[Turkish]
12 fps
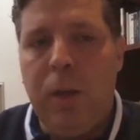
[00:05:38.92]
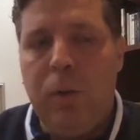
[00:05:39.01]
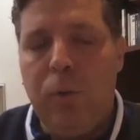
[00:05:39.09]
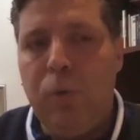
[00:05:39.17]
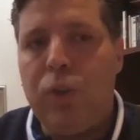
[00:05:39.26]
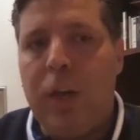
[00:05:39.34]

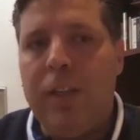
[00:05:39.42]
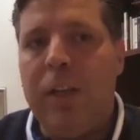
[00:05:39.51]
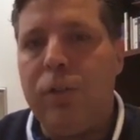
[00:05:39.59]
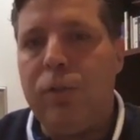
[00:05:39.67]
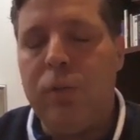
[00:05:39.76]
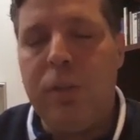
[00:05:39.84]
3
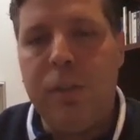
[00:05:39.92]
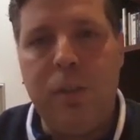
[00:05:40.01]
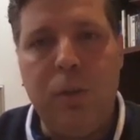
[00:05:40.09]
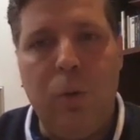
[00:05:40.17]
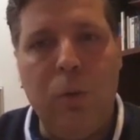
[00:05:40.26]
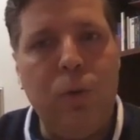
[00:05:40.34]
aydan
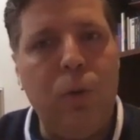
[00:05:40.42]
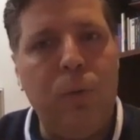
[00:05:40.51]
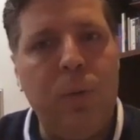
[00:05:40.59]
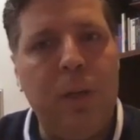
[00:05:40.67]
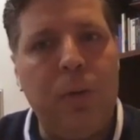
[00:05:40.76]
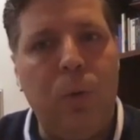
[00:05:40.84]
sonrasını
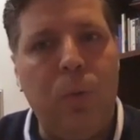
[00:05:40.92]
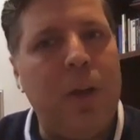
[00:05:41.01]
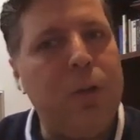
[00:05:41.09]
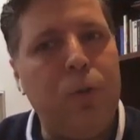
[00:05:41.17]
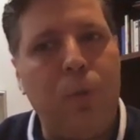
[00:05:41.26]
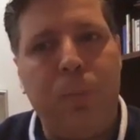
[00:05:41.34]
öngörmek o
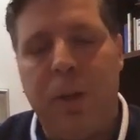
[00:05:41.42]
baş, çok